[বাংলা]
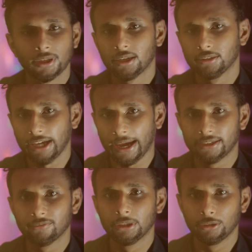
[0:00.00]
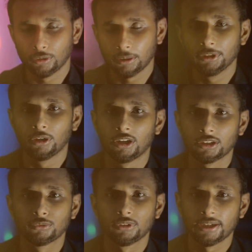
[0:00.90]
আপনার একটা ভিডিও আমি
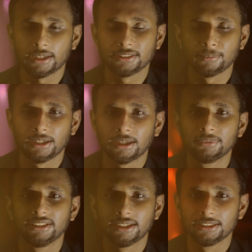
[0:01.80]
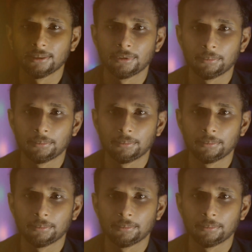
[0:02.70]
হঠাৎ করে রাত্রেবেলা আমি দেখি যে